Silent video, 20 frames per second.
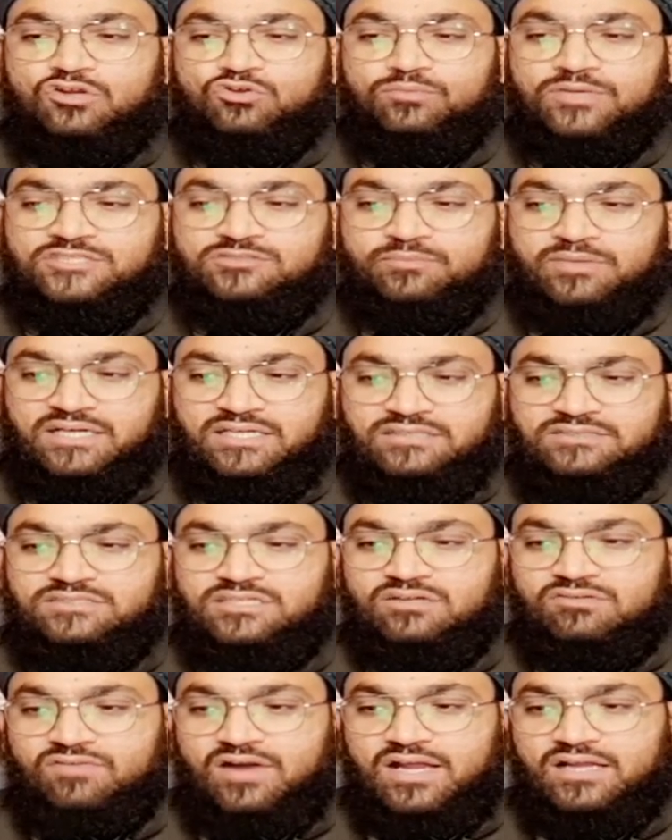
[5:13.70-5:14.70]
तजमैन से
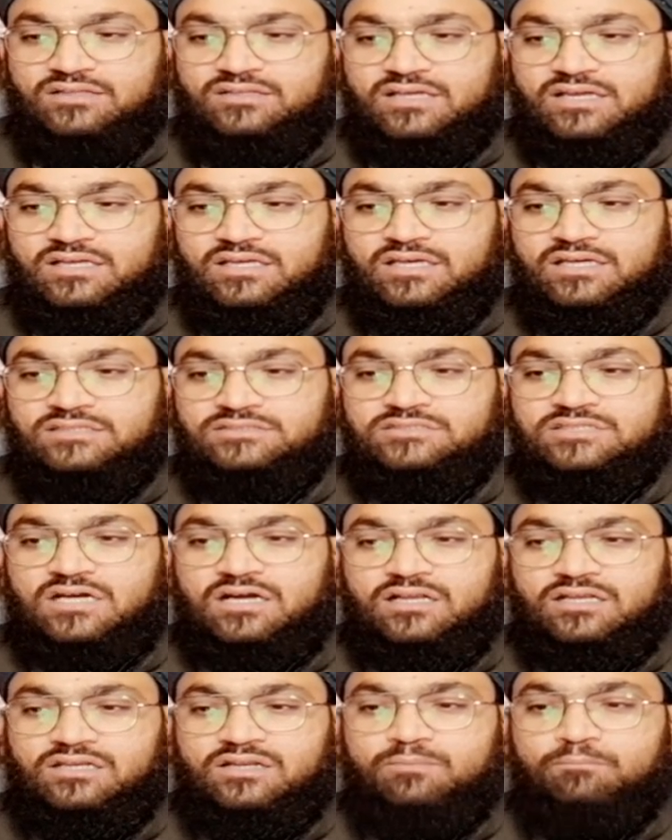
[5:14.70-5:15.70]
रिवायत है कि
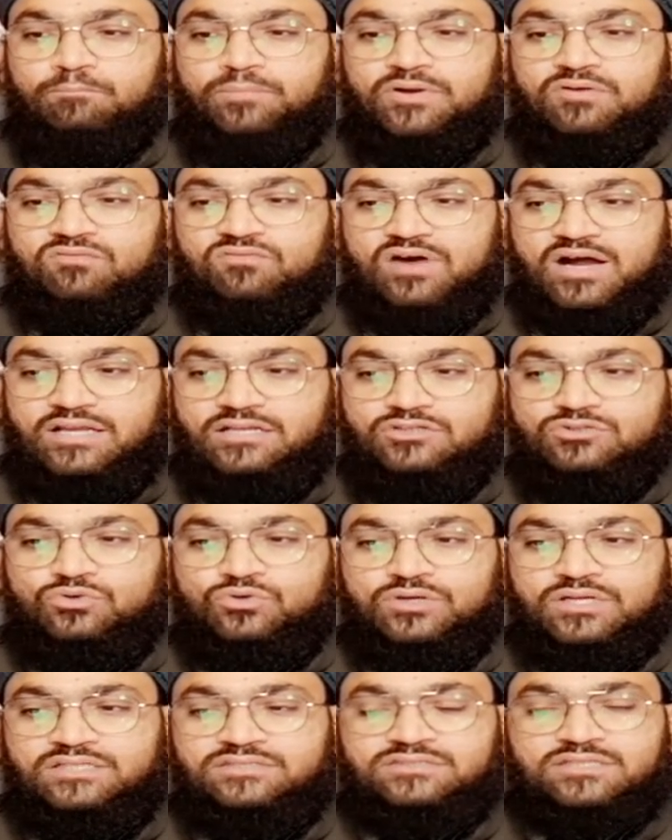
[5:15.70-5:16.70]
जहन्नम पर वारिद
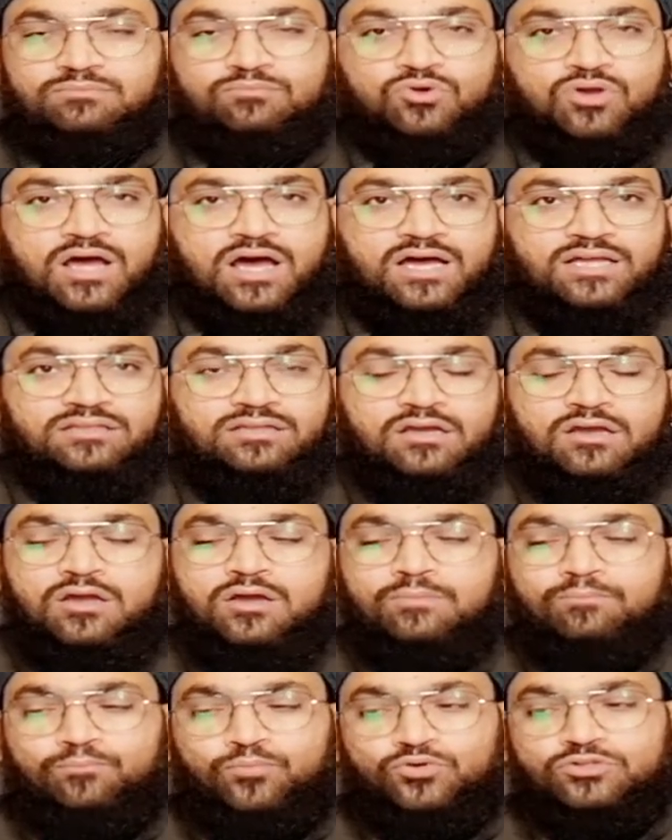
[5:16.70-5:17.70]
होने से मुराद
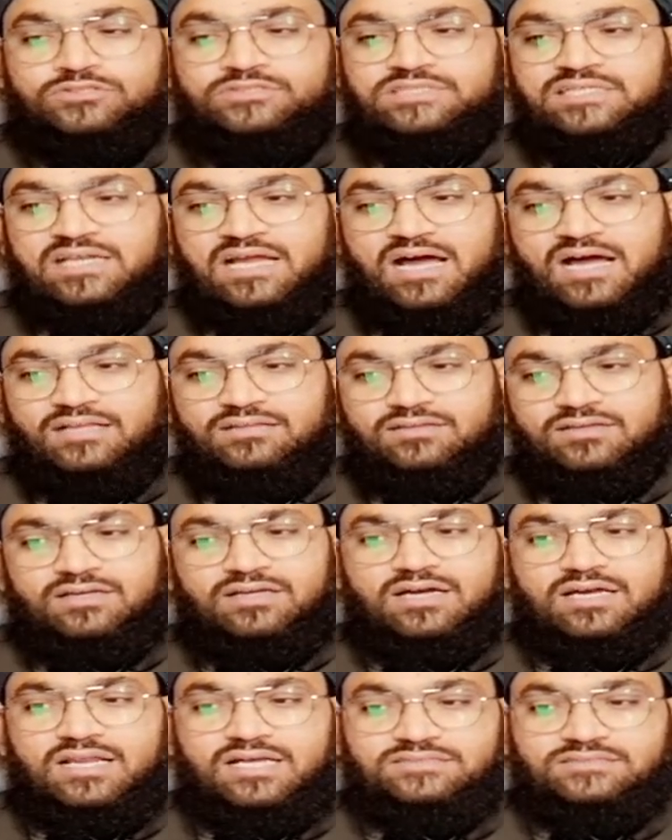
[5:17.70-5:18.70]
पुल सिरात ही
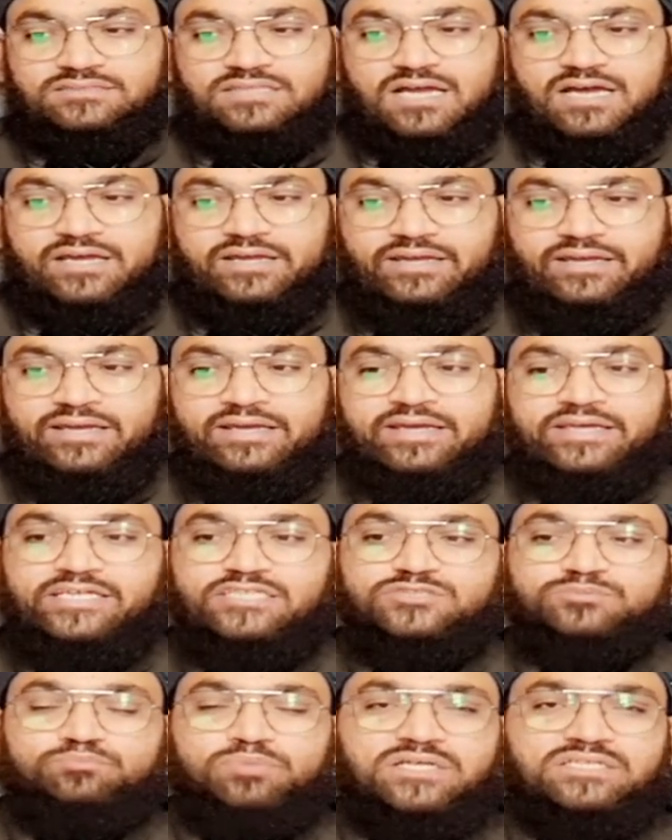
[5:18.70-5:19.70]
का रास्ता है
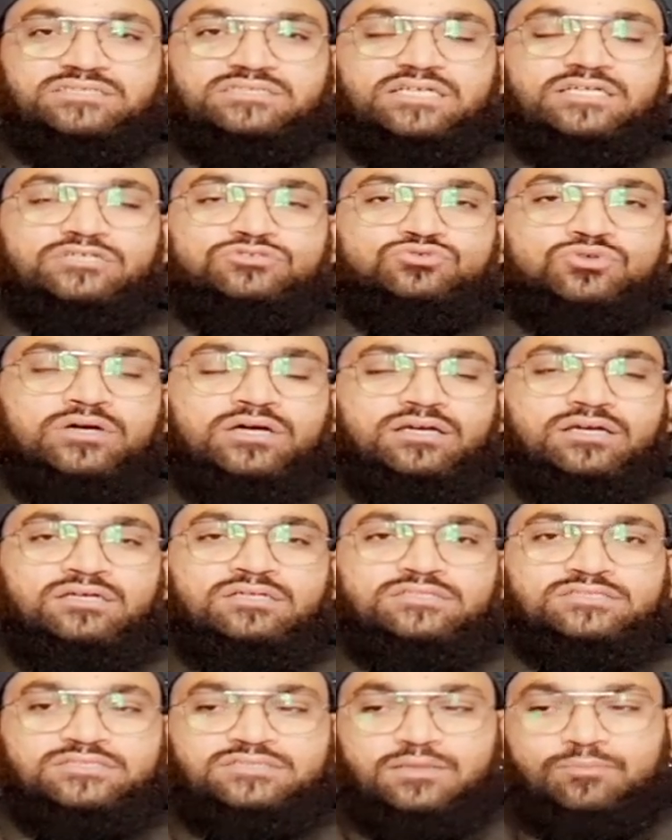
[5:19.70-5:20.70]
इस पर से ही जो है
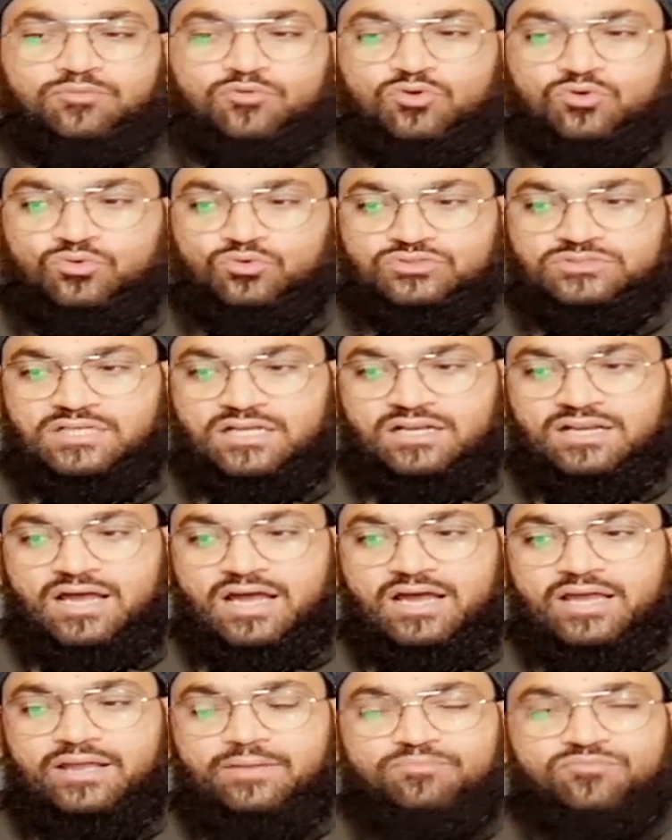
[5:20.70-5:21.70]
सबको गुजरना
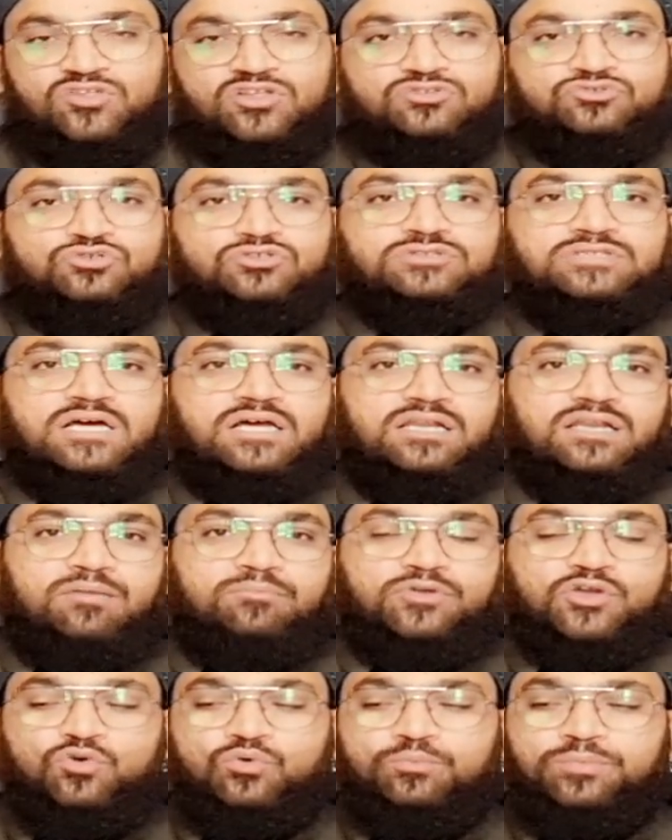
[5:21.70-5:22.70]
है जो जहन्नम
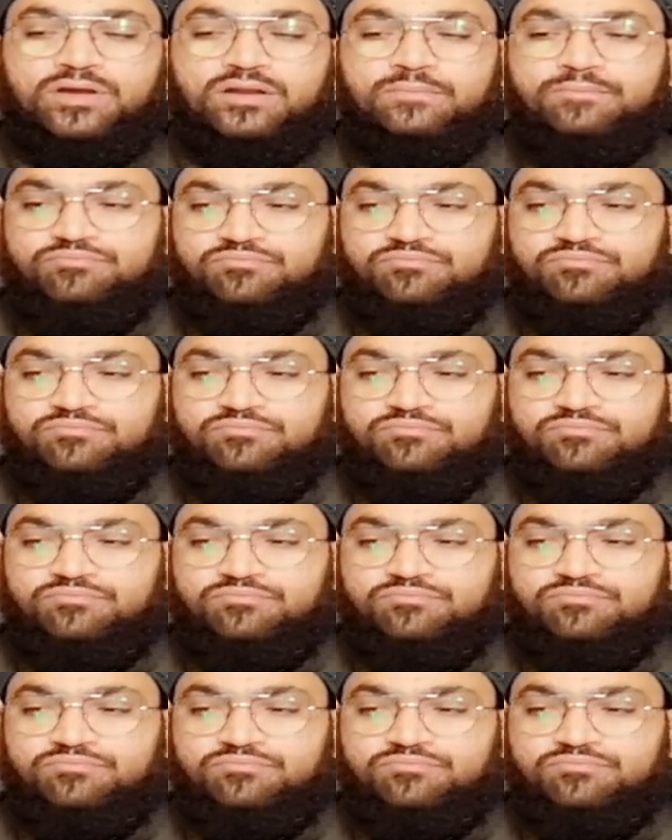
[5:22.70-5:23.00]
के ऊपर